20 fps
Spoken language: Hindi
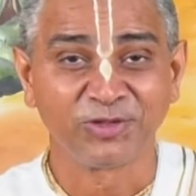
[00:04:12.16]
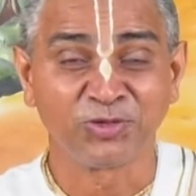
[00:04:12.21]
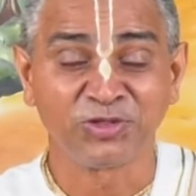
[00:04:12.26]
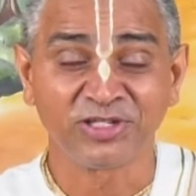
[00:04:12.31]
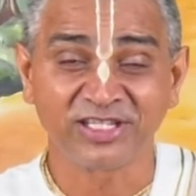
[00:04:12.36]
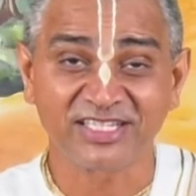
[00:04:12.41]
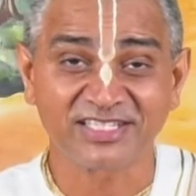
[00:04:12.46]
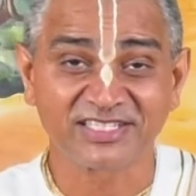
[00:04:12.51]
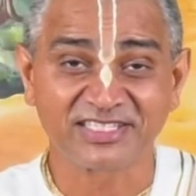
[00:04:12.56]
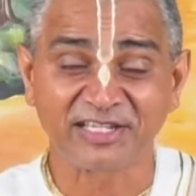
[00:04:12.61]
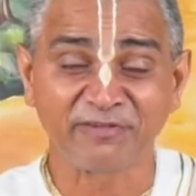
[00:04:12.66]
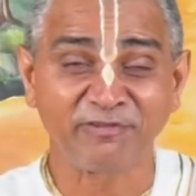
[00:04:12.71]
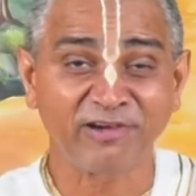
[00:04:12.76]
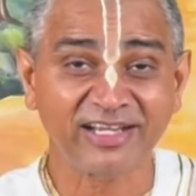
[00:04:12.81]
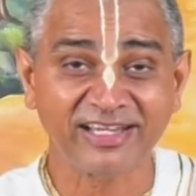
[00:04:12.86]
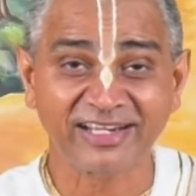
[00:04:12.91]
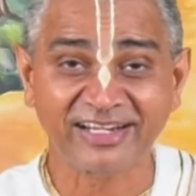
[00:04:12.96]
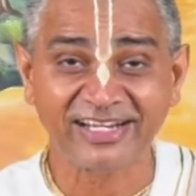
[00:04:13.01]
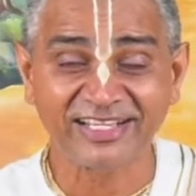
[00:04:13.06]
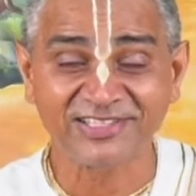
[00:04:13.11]
उनकी
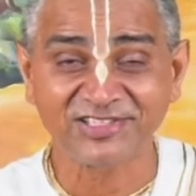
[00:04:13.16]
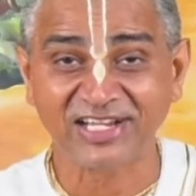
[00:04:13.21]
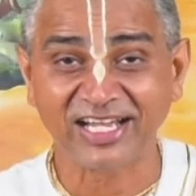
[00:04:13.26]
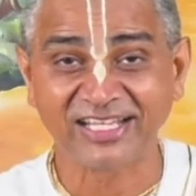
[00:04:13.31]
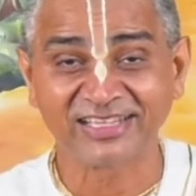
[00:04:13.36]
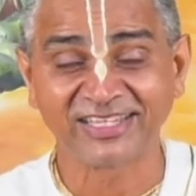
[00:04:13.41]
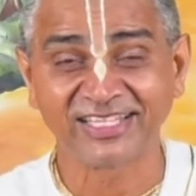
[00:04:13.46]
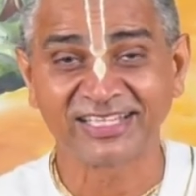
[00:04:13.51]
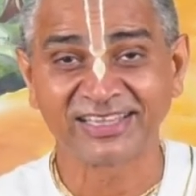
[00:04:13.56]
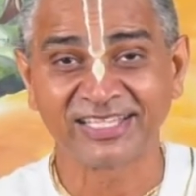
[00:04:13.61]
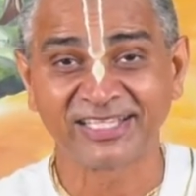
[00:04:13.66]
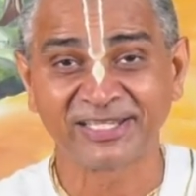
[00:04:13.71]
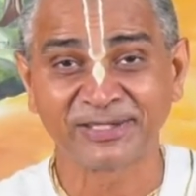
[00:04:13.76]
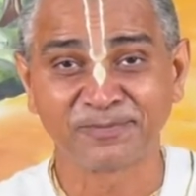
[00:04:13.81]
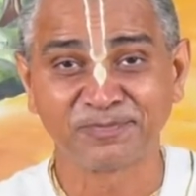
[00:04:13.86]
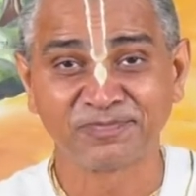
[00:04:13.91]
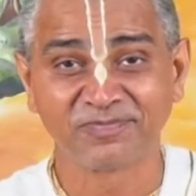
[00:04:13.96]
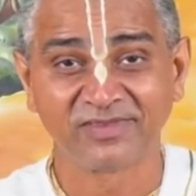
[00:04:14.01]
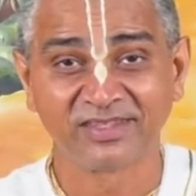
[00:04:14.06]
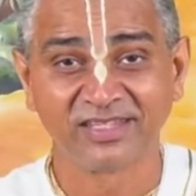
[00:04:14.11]
सेवा करना चाहते थे
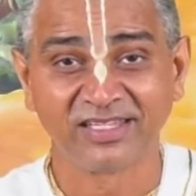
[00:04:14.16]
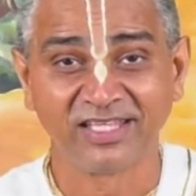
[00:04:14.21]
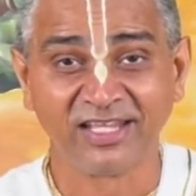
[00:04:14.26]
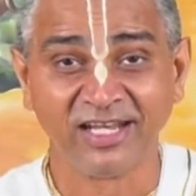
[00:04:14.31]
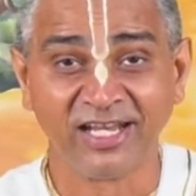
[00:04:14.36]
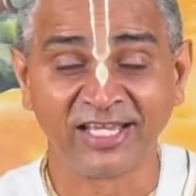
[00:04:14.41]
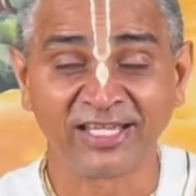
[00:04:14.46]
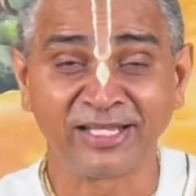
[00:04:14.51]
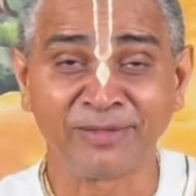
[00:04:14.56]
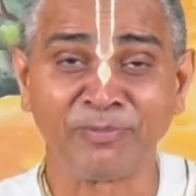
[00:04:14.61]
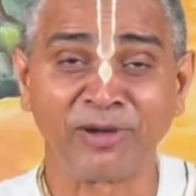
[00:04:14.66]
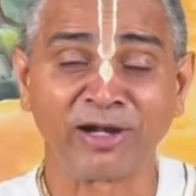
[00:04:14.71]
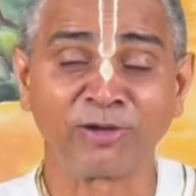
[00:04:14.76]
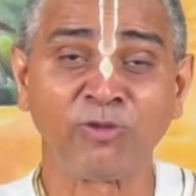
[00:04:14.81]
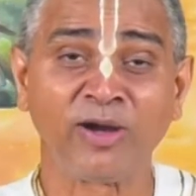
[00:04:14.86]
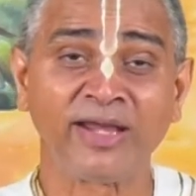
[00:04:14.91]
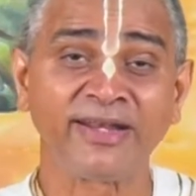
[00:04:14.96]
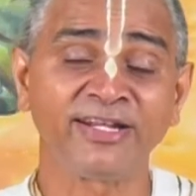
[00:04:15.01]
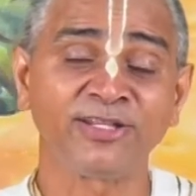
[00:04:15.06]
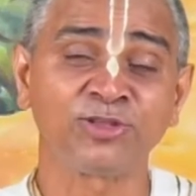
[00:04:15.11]
लेकिन
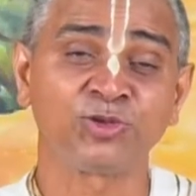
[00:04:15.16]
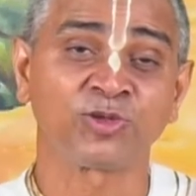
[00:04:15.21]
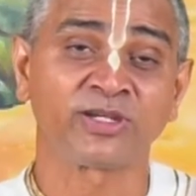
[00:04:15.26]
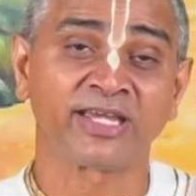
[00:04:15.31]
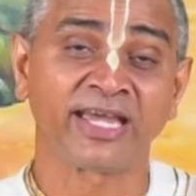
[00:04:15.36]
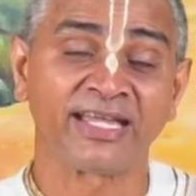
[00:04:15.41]
भगवान ने तो